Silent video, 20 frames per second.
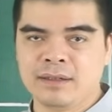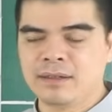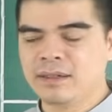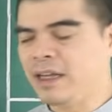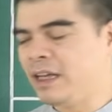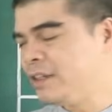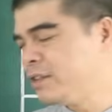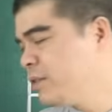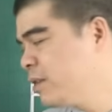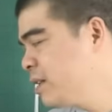
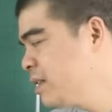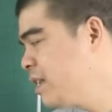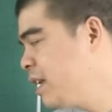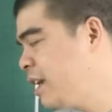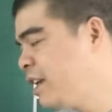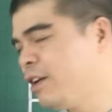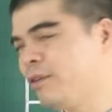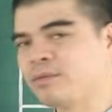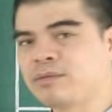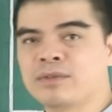để cho cái
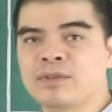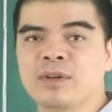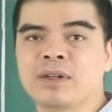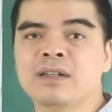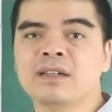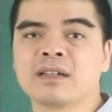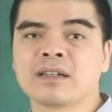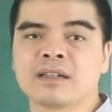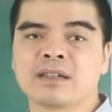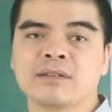tài lộc nó
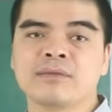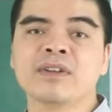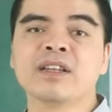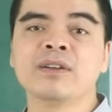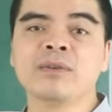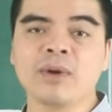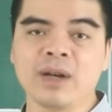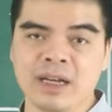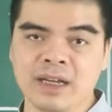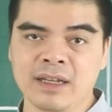được
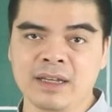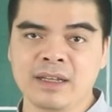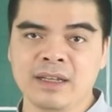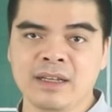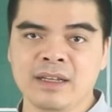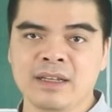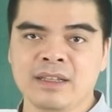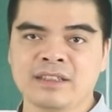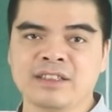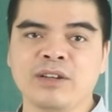vinh hoa,
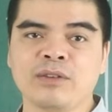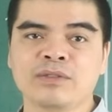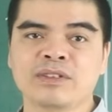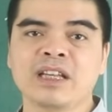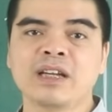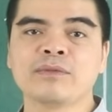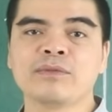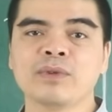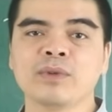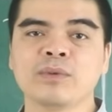giàu
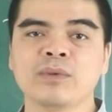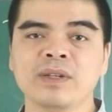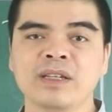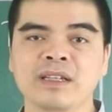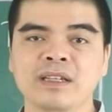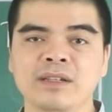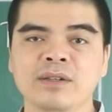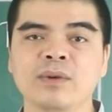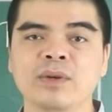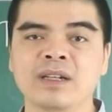sang phú
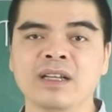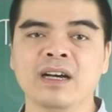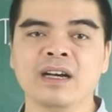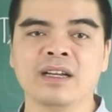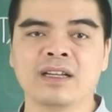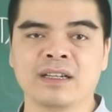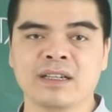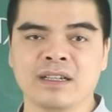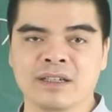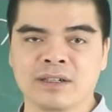quý, đổi
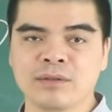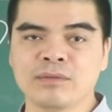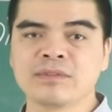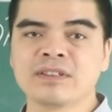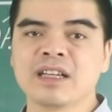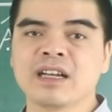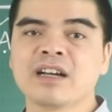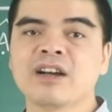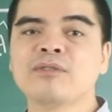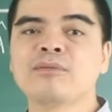đời cũng
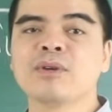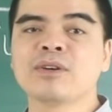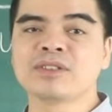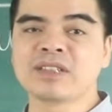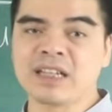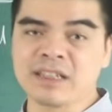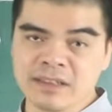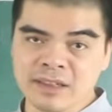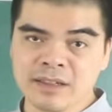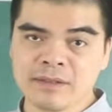sẽ không bao
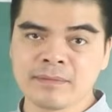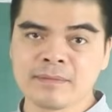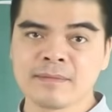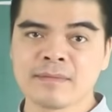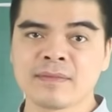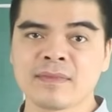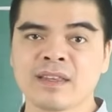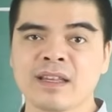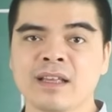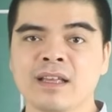xa nữa.
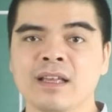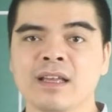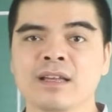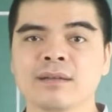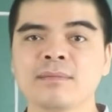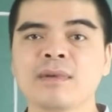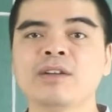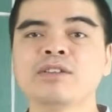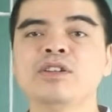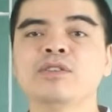
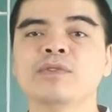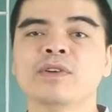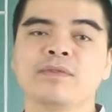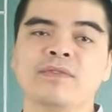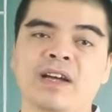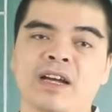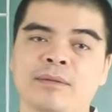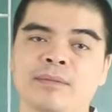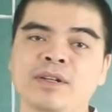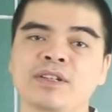Bao nhiêu vất
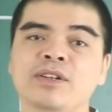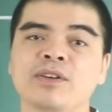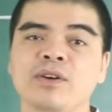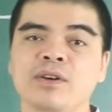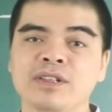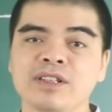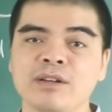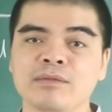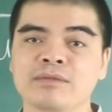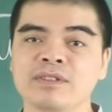vả, bao nhiêu khó
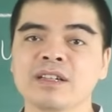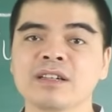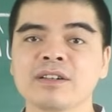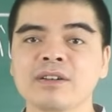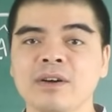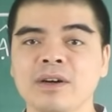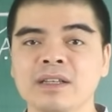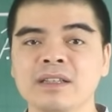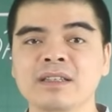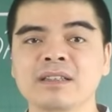nhọc trước
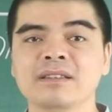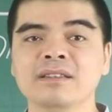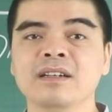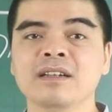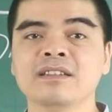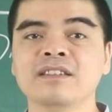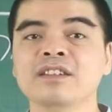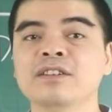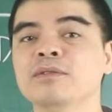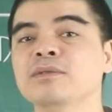đó thì
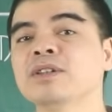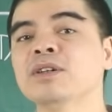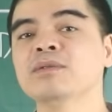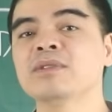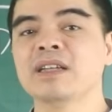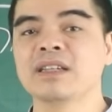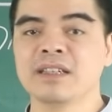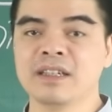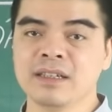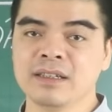dường như cũng tiêu
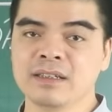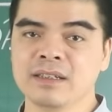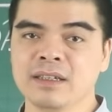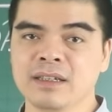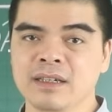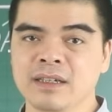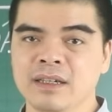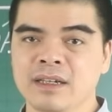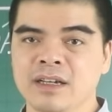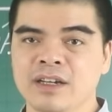tan hết.
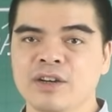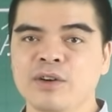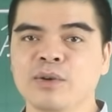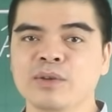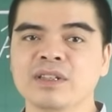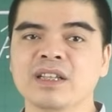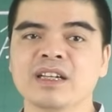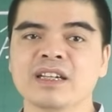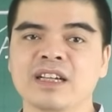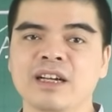
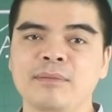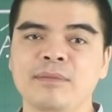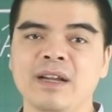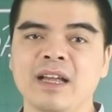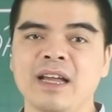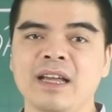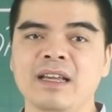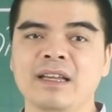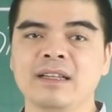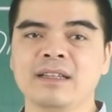Khổ tận cam
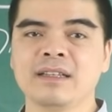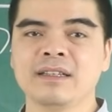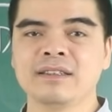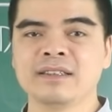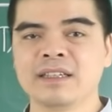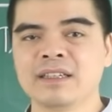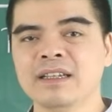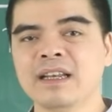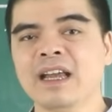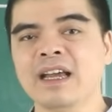lai
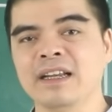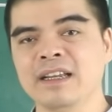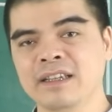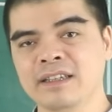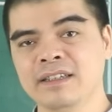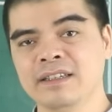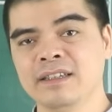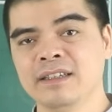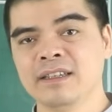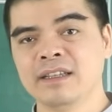chính là đây.